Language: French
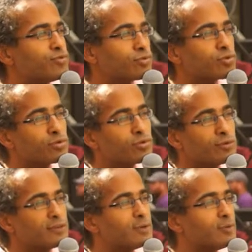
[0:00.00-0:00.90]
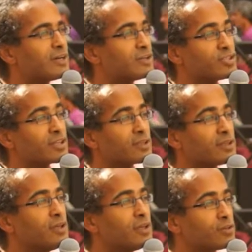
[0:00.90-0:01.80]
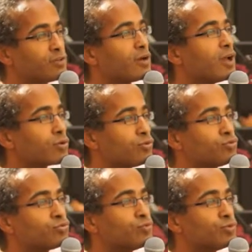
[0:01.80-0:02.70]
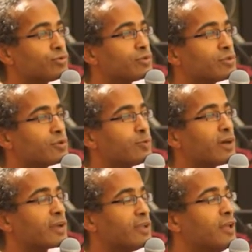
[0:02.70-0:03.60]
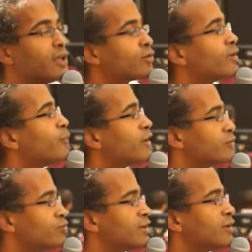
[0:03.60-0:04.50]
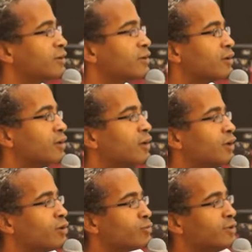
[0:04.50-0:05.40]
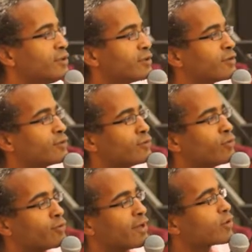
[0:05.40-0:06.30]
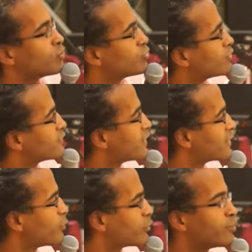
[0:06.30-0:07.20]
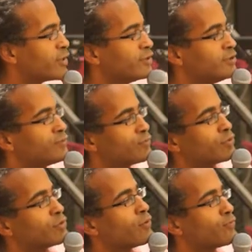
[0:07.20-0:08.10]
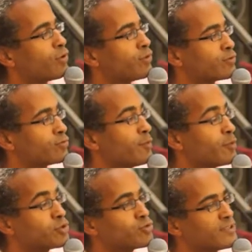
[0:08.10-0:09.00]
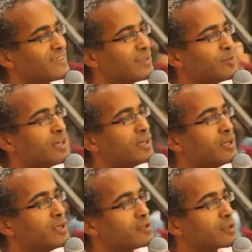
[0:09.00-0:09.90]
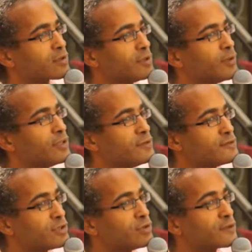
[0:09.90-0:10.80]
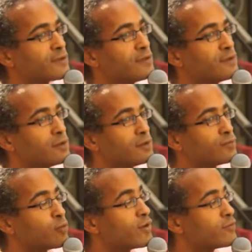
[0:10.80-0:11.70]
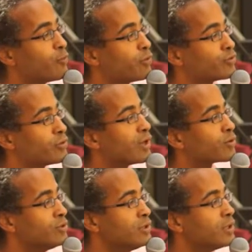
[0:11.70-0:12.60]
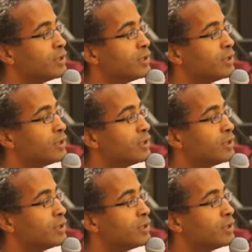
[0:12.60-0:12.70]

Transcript: sur le débat chacun dans la rue, tout le monde euh, parler. Quand on a parlé tout à l'heure, euh, oui, à cause de ça, il y a plein de manifs en France et tout ça. Ben, moi, je trouve ça très bien. C'est-à-dire que les manifs, j'adore ça. C'est, faut pas avoir peur de la rue.